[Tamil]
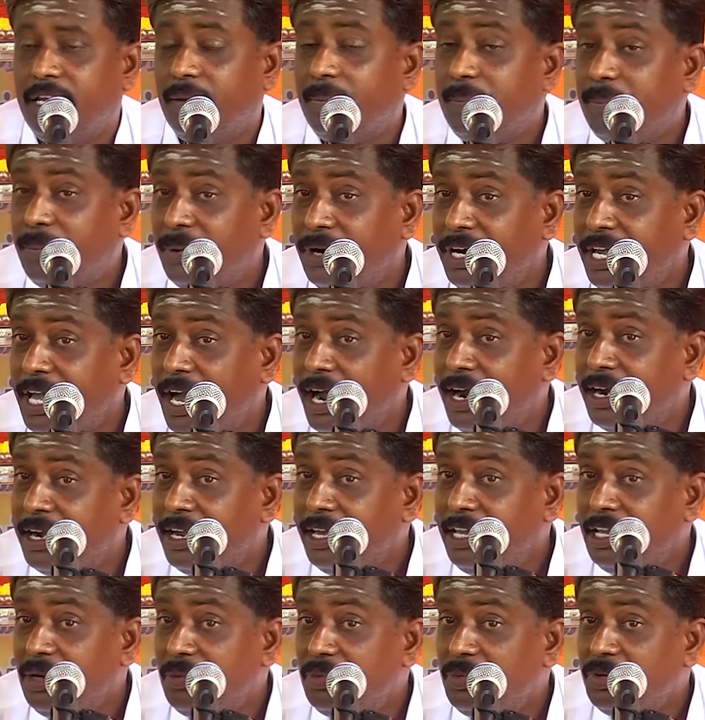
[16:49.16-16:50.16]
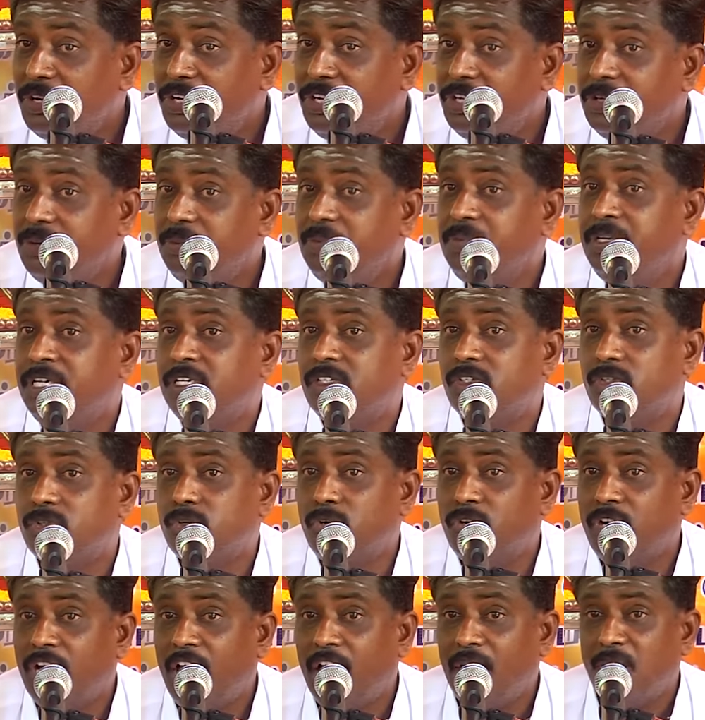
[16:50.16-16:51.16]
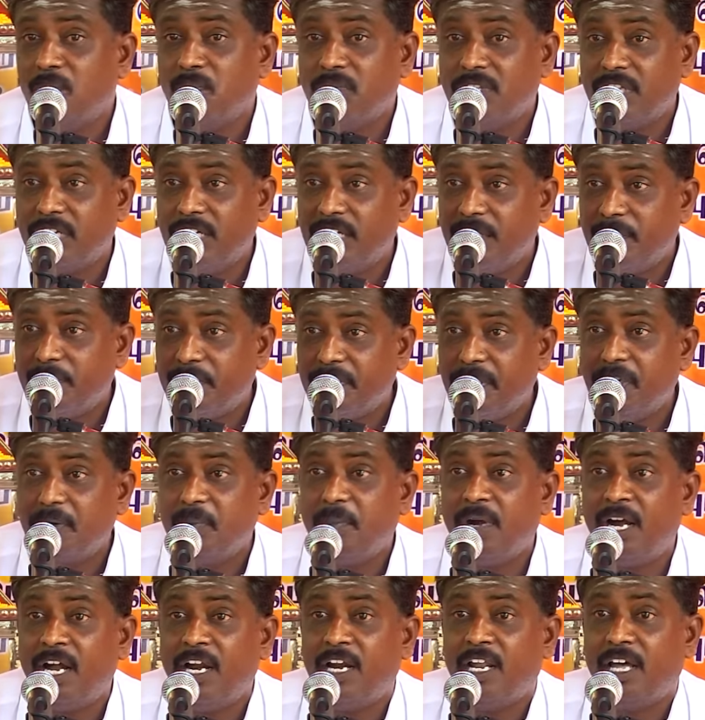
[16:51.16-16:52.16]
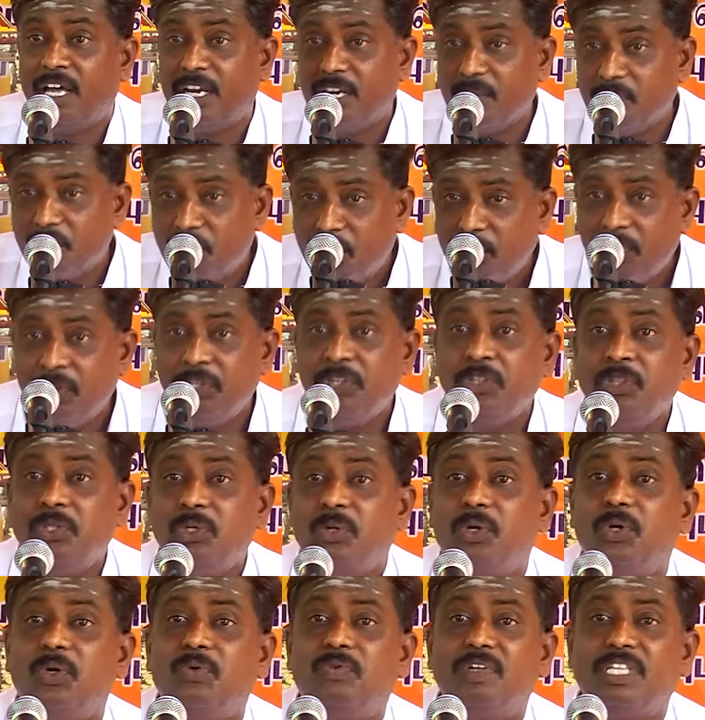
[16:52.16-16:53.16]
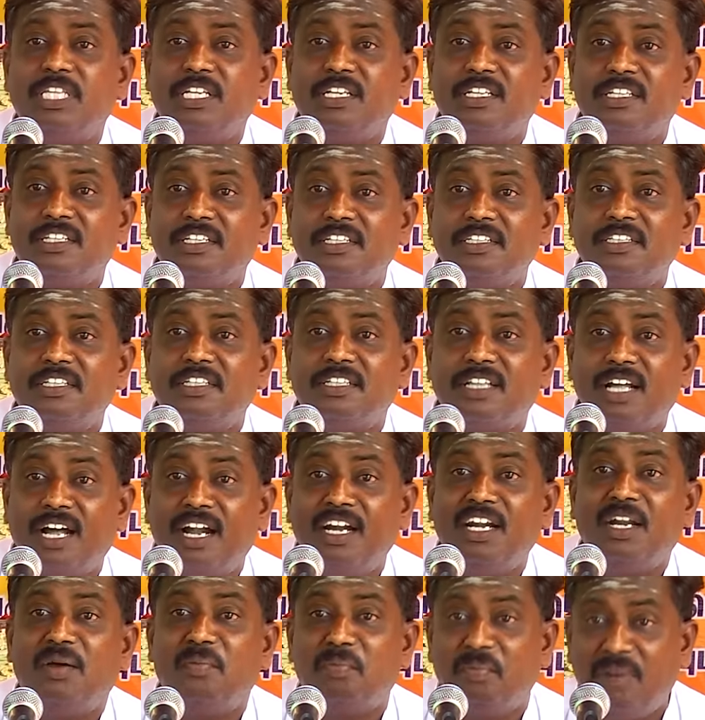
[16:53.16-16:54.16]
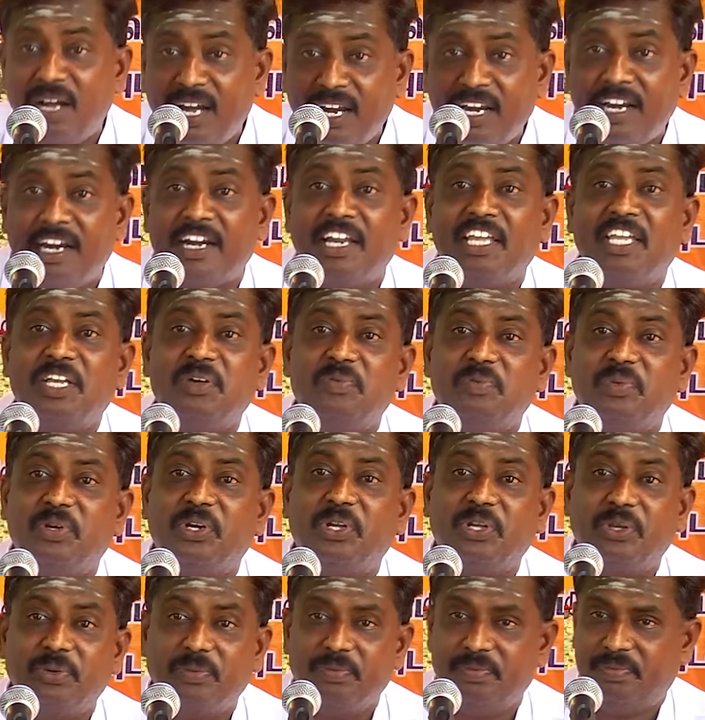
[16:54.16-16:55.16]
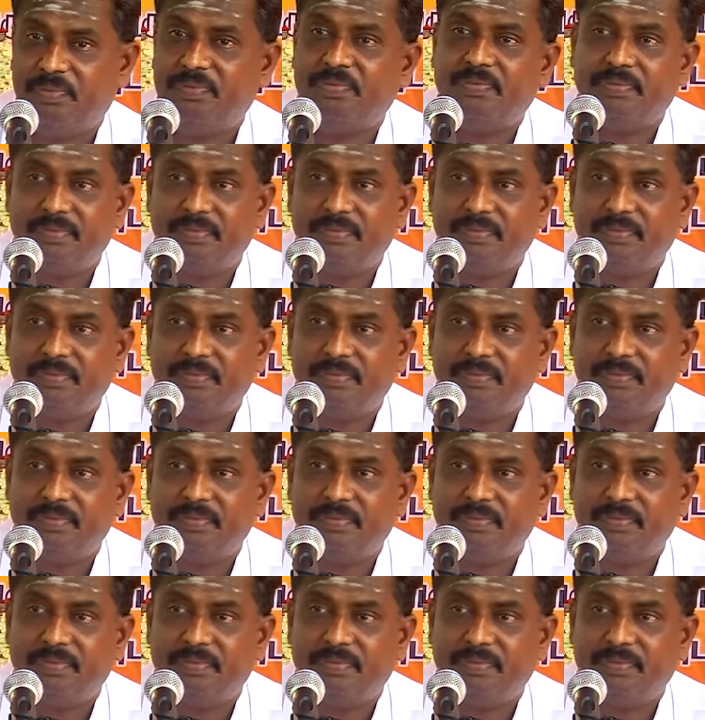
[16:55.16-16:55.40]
எப்படி அடைய முடியும் என்று சொன்னார் முதலில் பெருமானாரை புரிந்து கொள்வதில் இருந்துதான் நம்மால் அடைய முடியும்